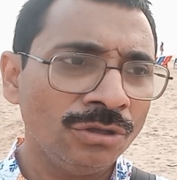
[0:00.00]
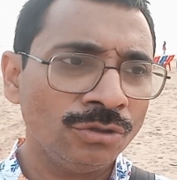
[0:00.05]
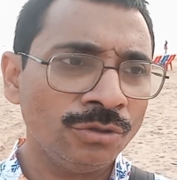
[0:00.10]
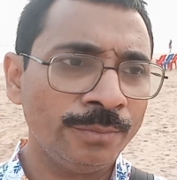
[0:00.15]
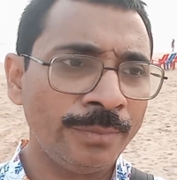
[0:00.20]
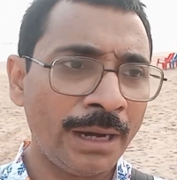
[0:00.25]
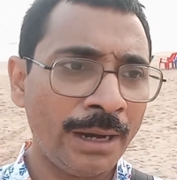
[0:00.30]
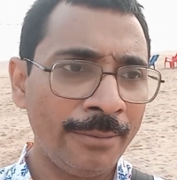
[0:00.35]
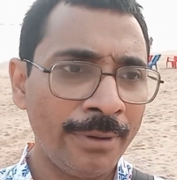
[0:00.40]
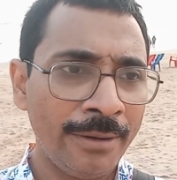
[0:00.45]
তো
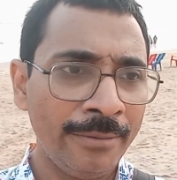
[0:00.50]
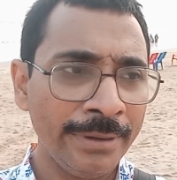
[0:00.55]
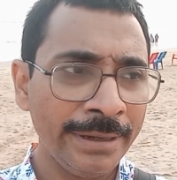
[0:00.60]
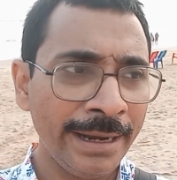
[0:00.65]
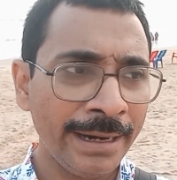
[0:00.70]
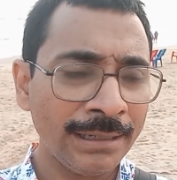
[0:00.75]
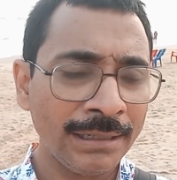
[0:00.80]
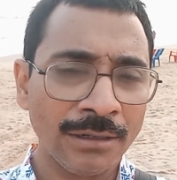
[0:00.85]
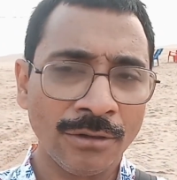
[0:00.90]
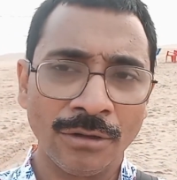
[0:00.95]
বাবা আমাকে
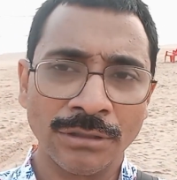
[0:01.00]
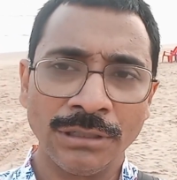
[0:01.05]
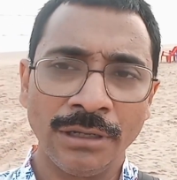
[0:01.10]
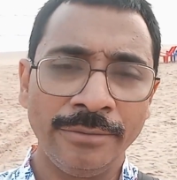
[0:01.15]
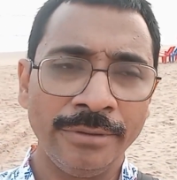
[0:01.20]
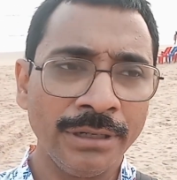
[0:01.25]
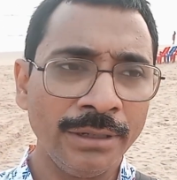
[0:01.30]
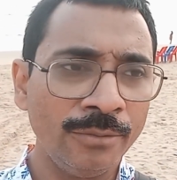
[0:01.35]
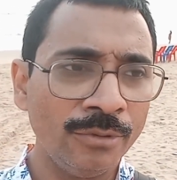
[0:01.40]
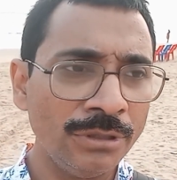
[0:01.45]
একটা কথা
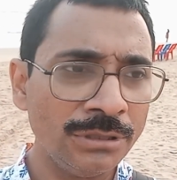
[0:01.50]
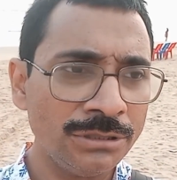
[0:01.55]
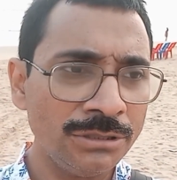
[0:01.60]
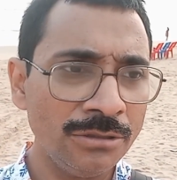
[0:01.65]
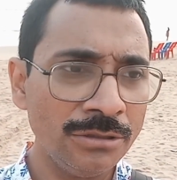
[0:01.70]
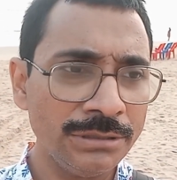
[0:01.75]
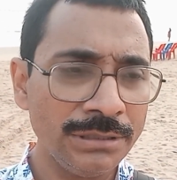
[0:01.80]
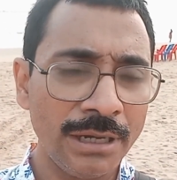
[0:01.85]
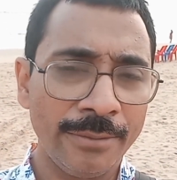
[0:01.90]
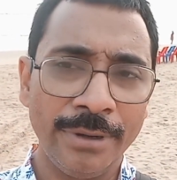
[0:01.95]
আমাকে
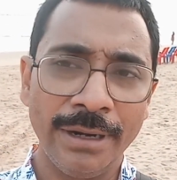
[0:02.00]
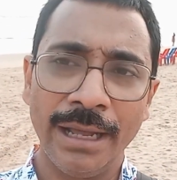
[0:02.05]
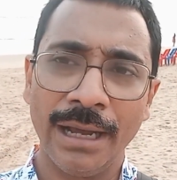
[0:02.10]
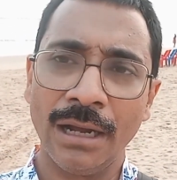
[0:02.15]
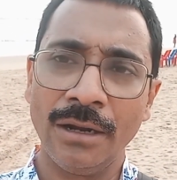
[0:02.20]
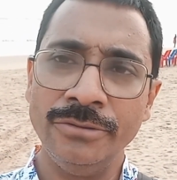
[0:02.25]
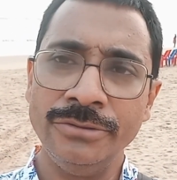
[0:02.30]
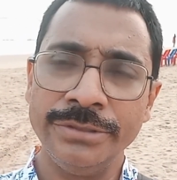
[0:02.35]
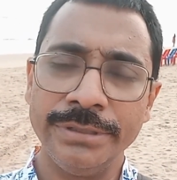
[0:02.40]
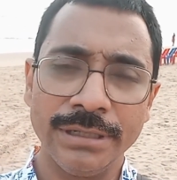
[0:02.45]
বলেছিল যে আমার
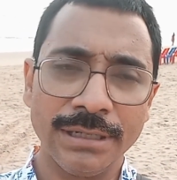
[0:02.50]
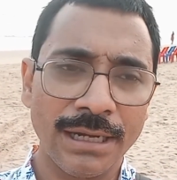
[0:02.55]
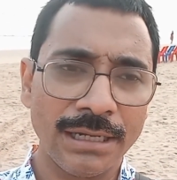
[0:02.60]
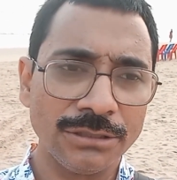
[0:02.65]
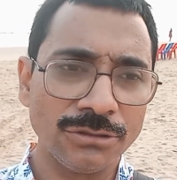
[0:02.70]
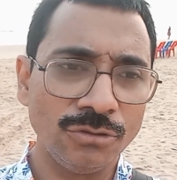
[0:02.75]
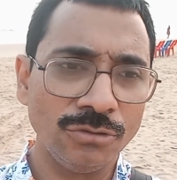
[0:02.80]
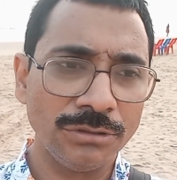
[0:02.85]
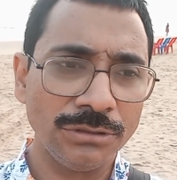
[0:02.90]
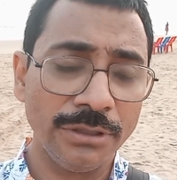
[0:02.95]
অ্যাকাউন্টসের
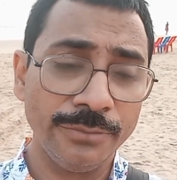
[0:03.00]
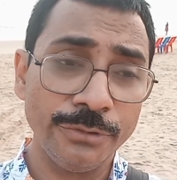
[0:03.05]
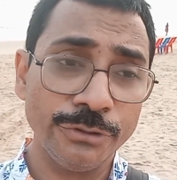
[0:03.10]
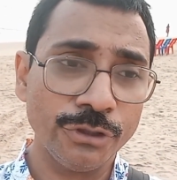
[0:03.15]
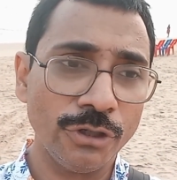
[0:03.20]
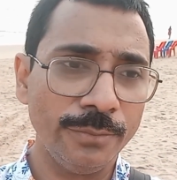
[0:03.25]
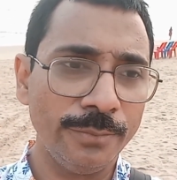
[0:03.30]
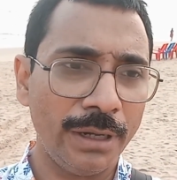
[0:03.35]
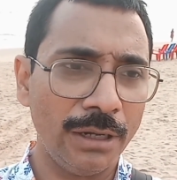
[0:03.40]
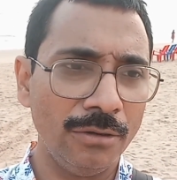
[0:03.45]
কাজ করতে
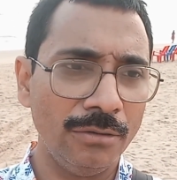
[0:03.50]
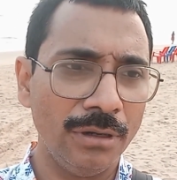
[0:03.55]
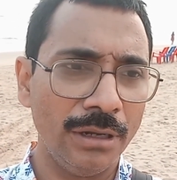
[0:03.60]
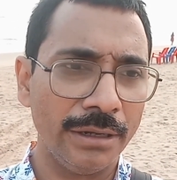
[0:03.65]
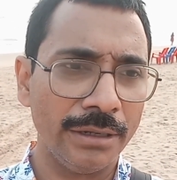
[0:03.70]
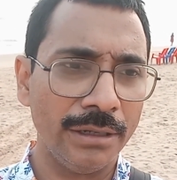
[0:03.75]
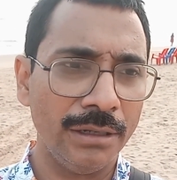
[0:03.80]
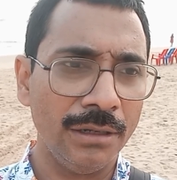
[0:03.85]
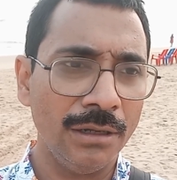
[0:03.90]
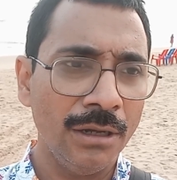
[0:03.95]
ভীষণ ভালো
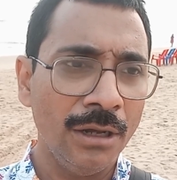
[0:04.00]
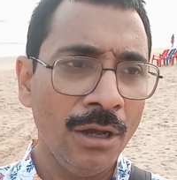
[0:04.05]
লাগে